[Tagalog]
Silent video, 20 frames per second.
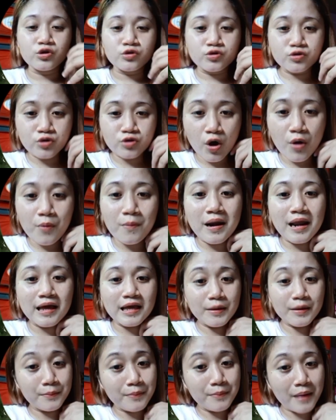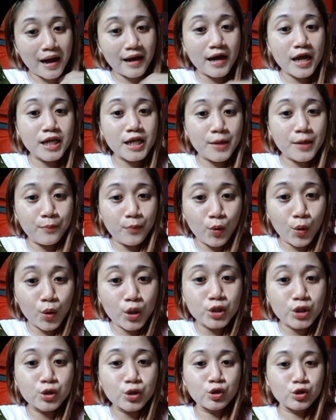So, malaking bagay na
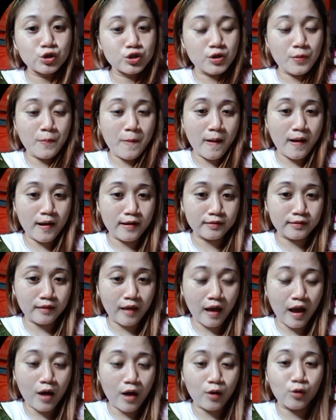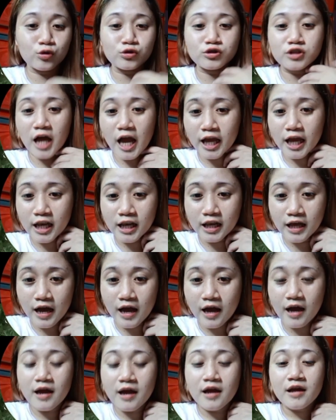po ito sa mga tao dahil
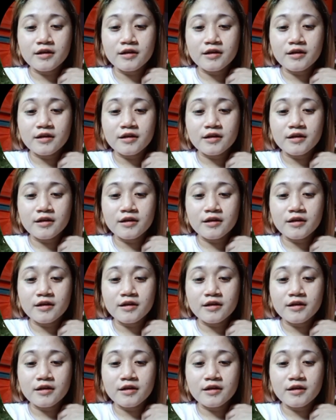nga